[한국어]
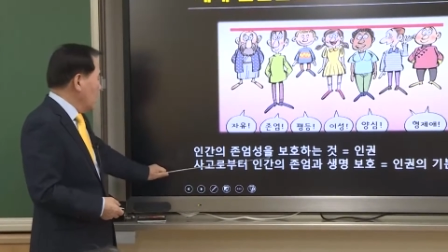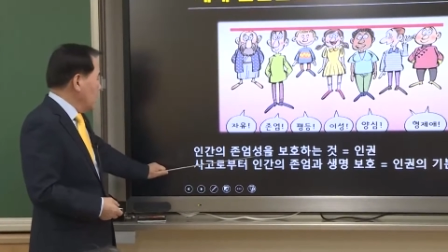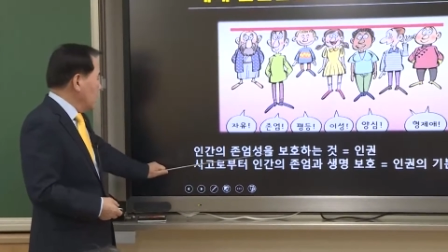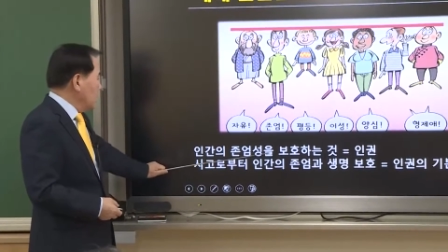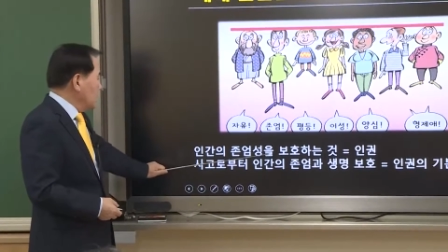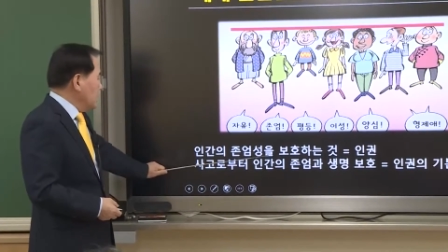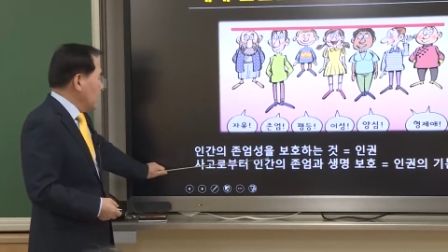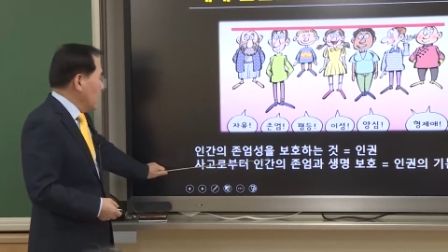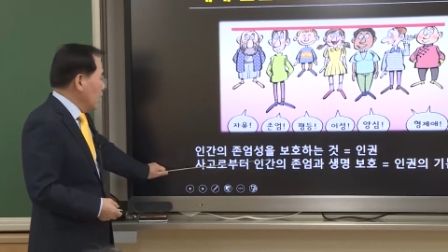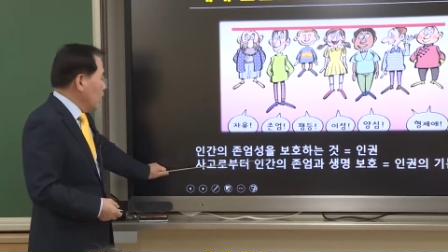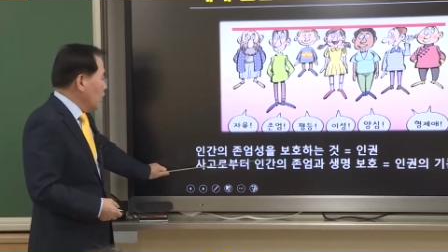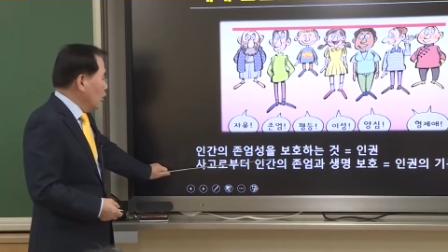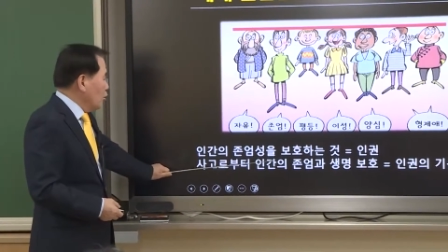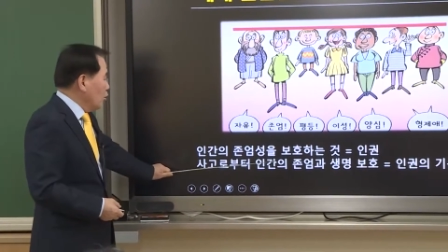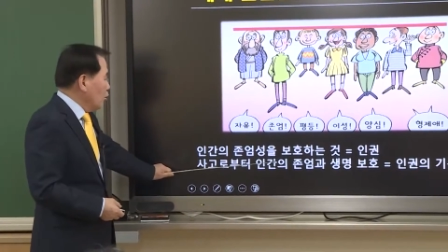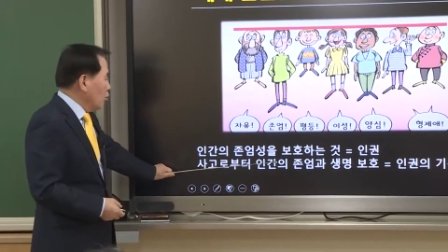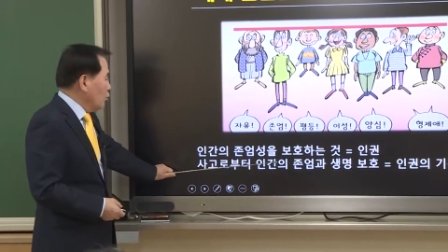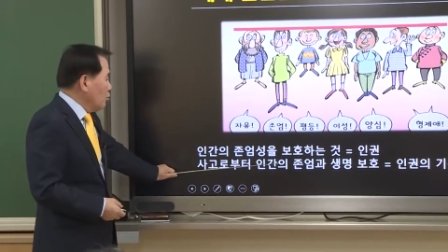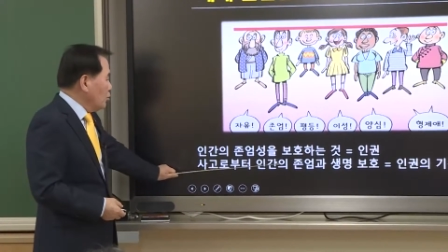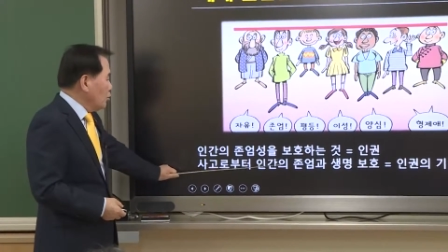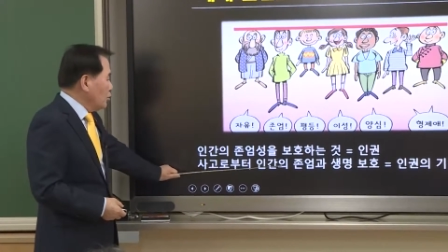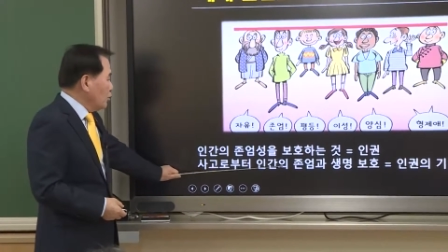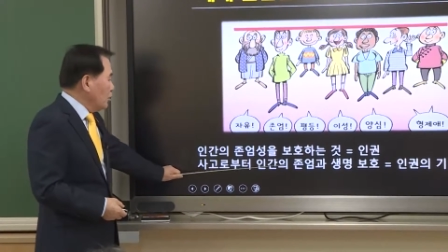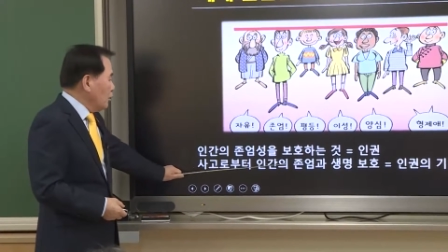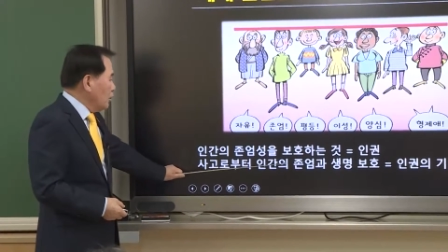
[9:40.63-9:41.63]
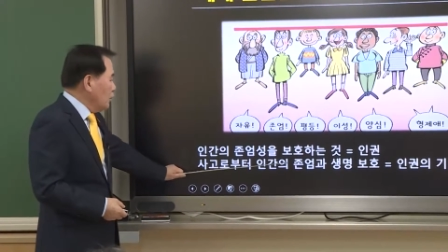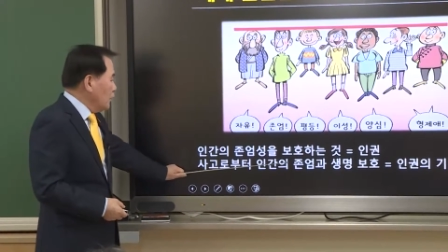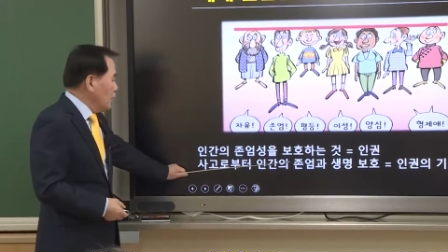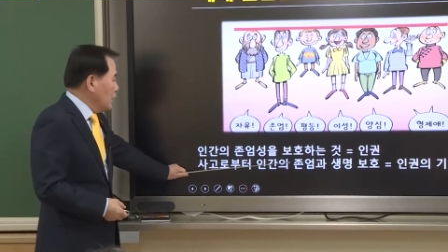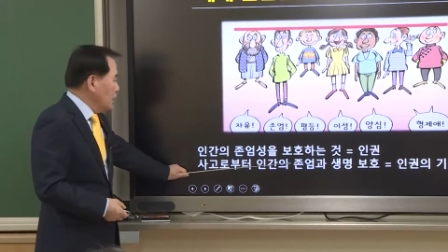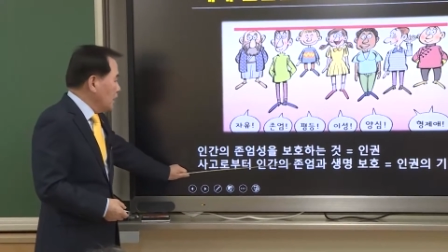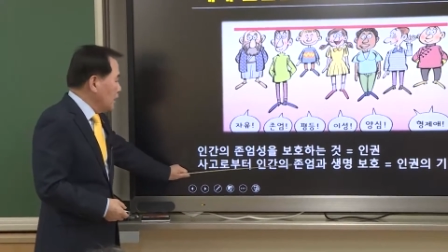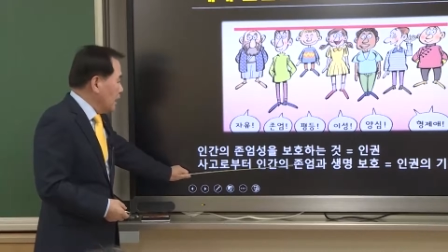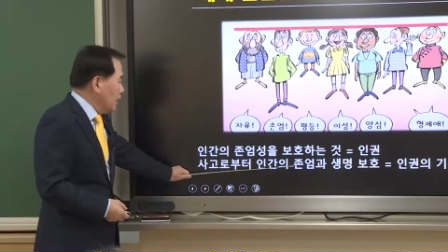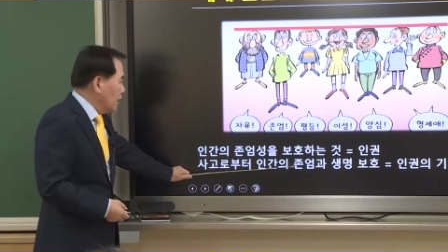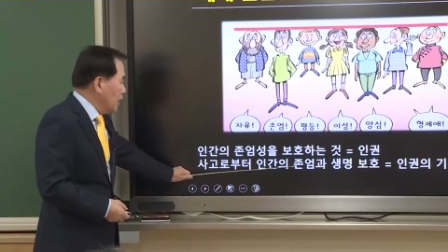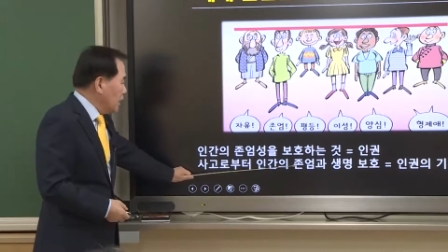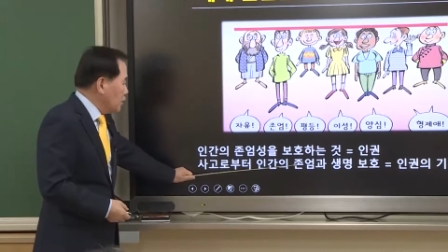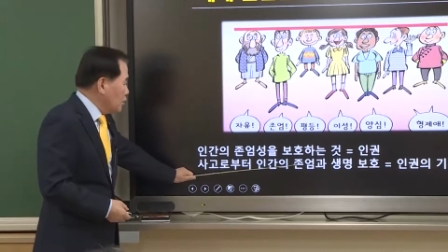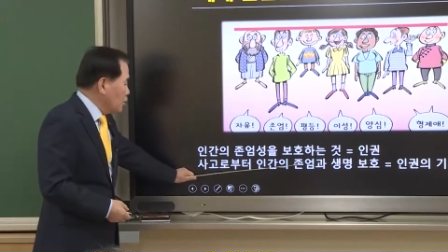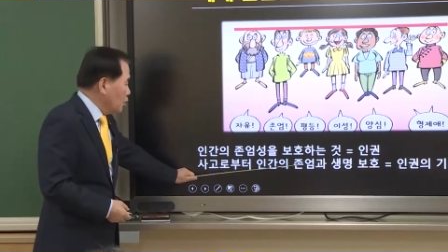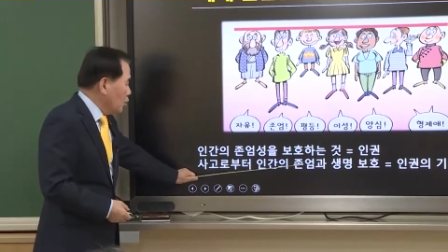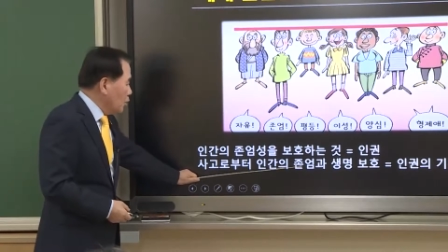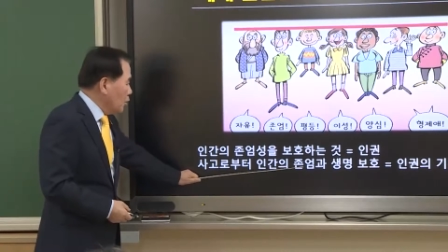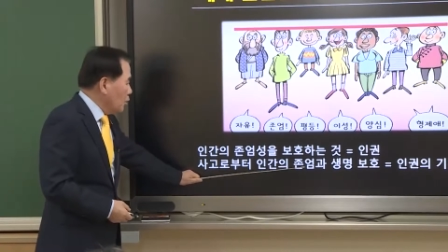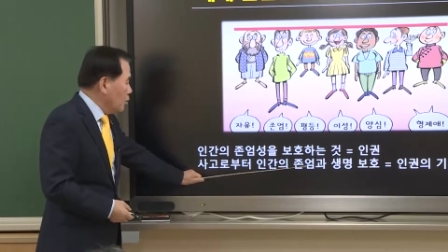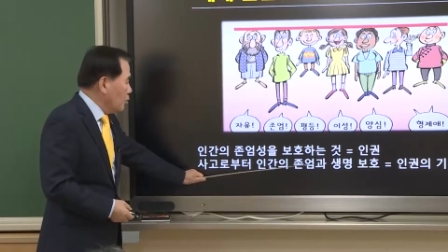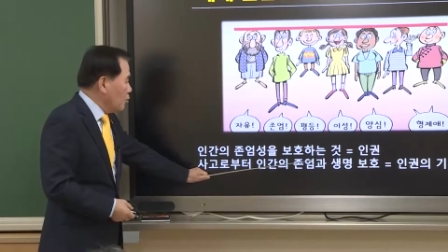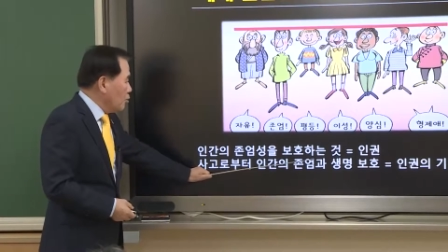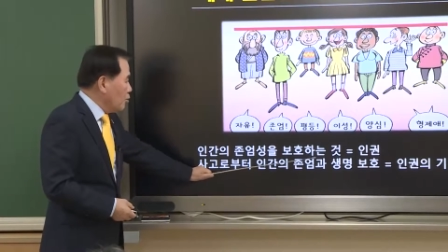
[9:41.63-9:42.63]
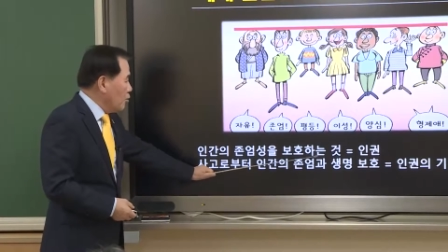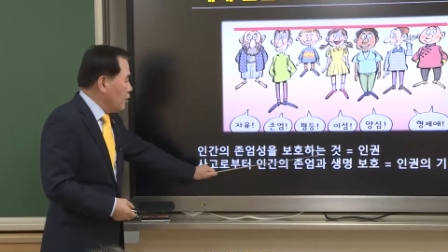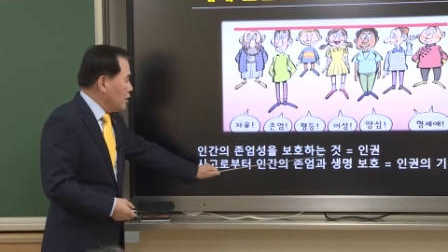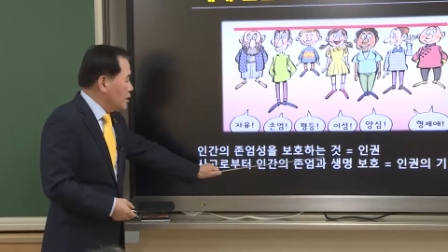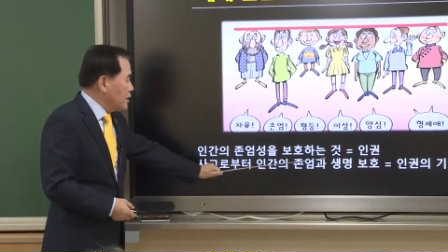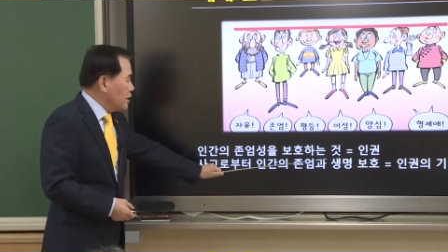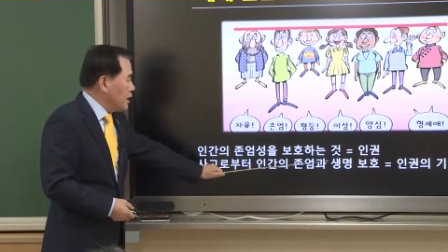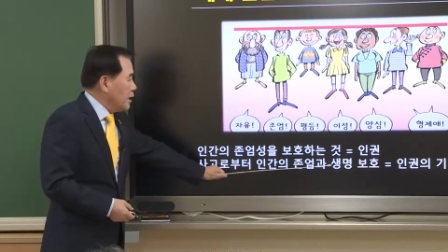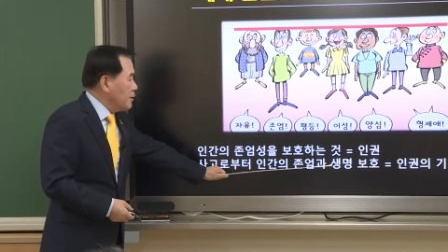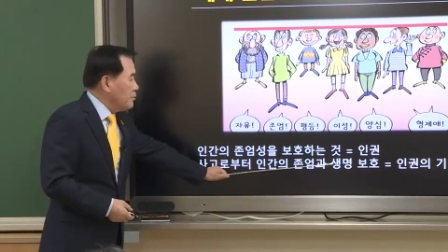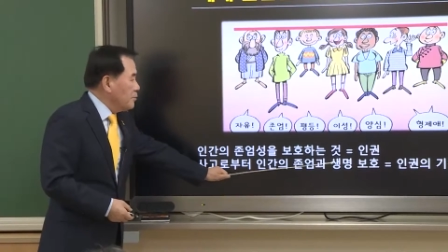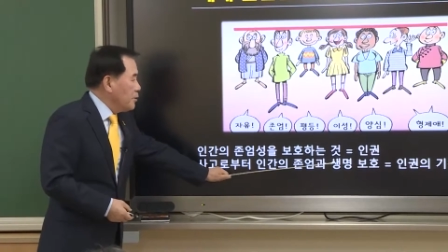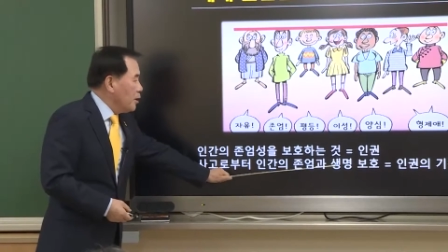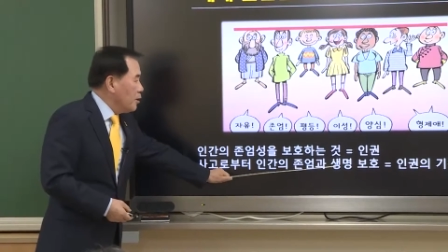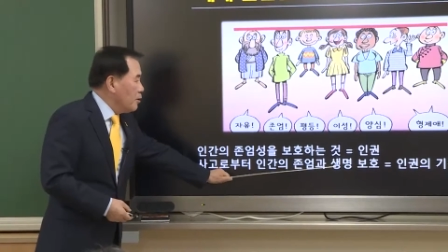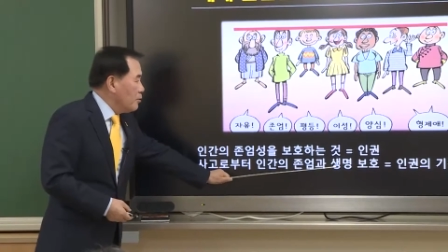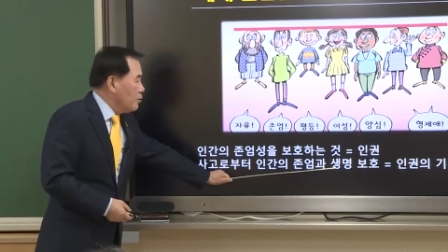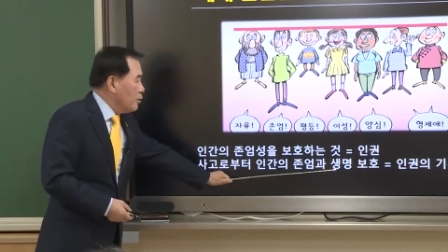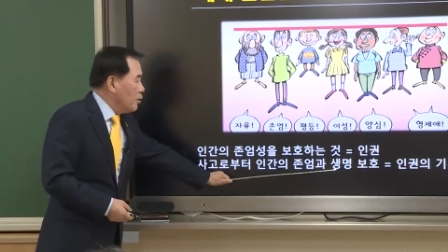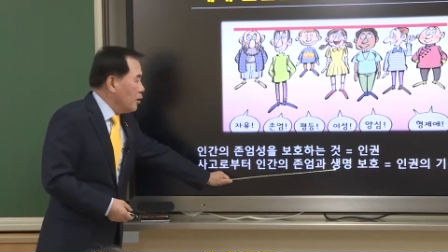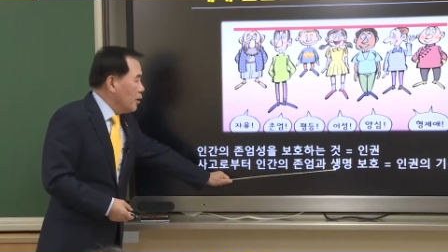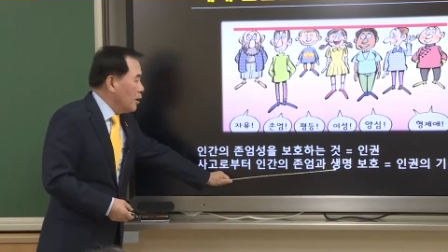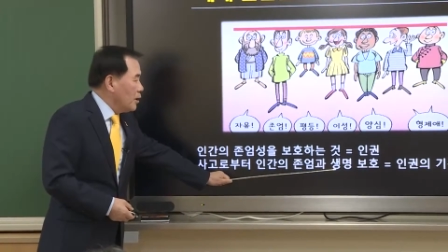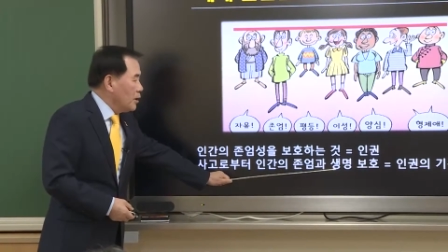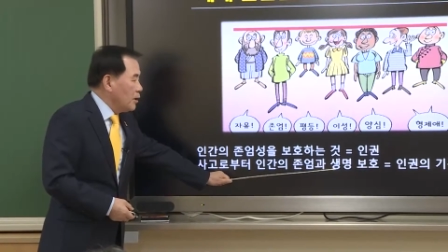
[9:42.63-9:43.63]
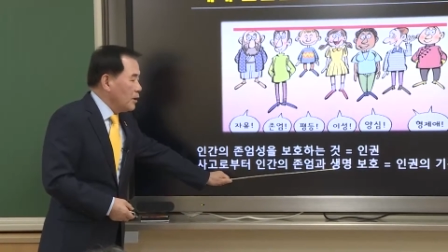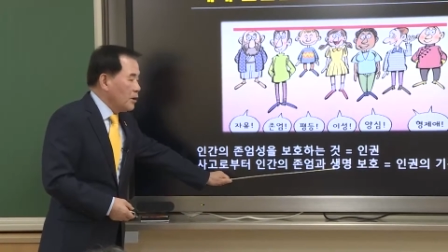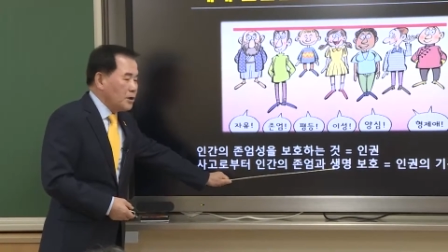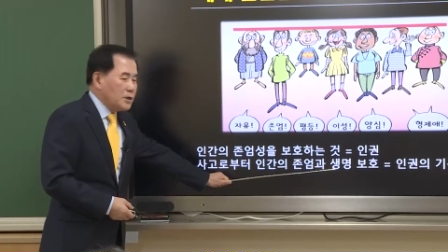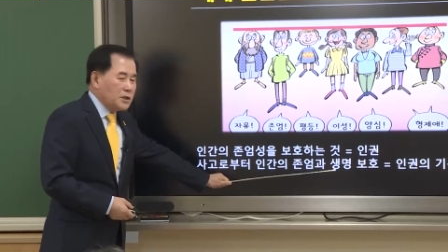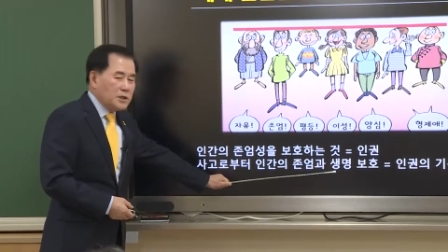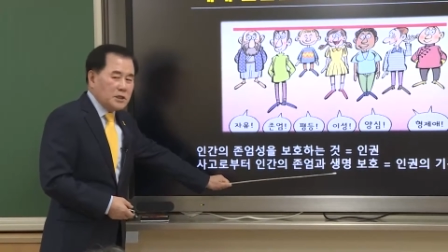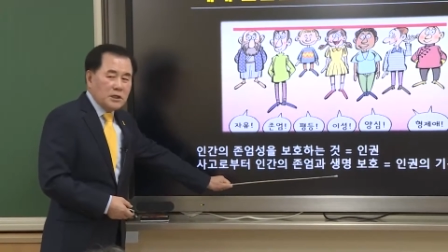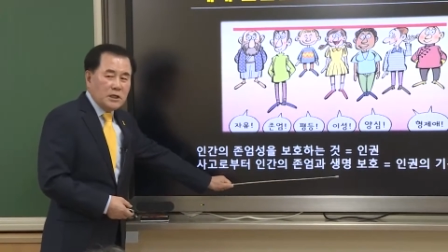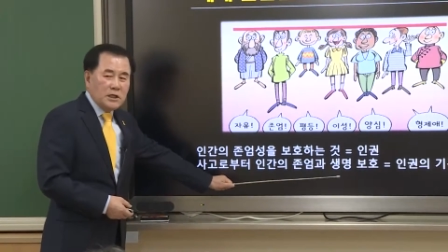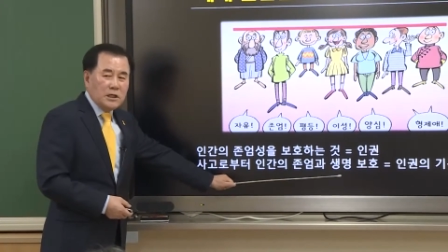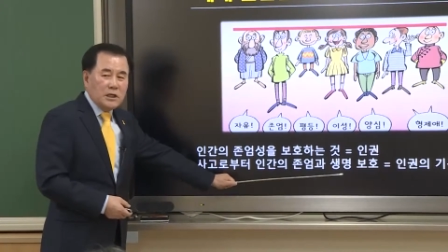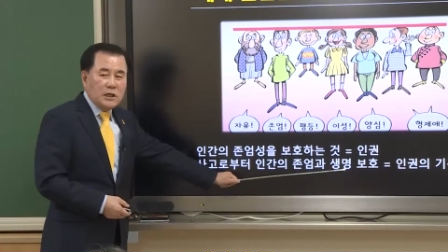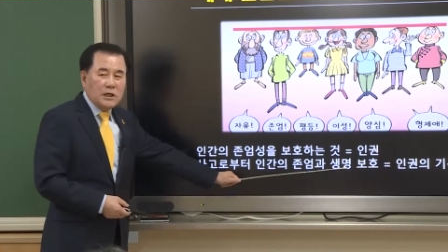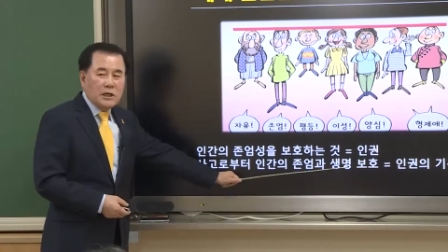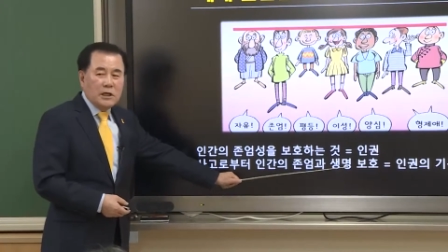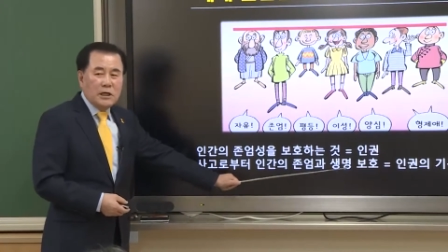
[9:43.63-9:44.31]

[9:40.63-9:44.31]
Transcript: 사고로부터 인간의 존엄과 생명을 보호하는 것이